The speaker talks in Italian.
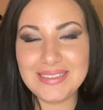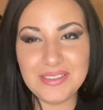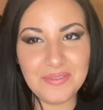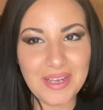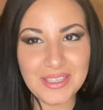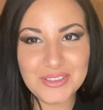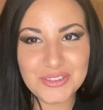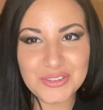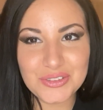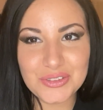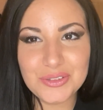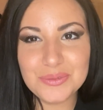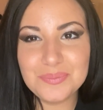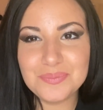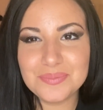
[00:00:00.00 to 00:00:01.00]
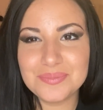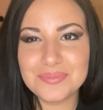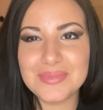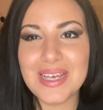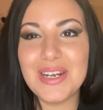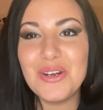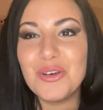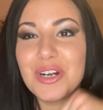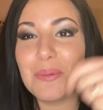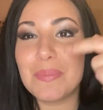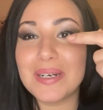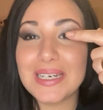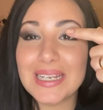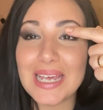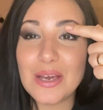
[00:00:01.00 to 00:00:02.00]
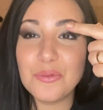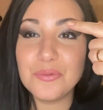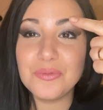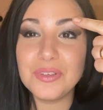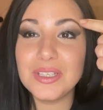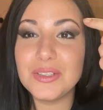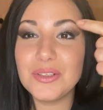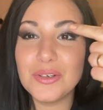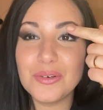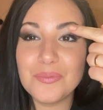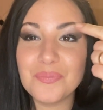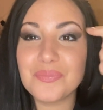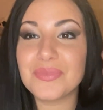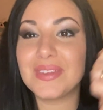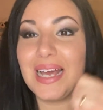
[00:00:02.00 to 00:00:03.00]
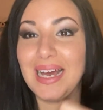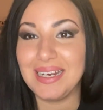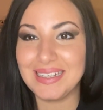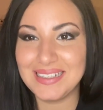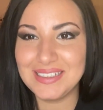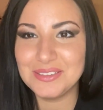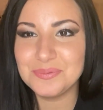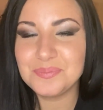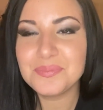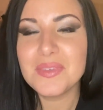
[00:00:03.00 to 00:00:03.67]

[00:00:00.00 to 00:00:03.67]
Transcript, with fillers: diverso, mm, allora perché è un video tag.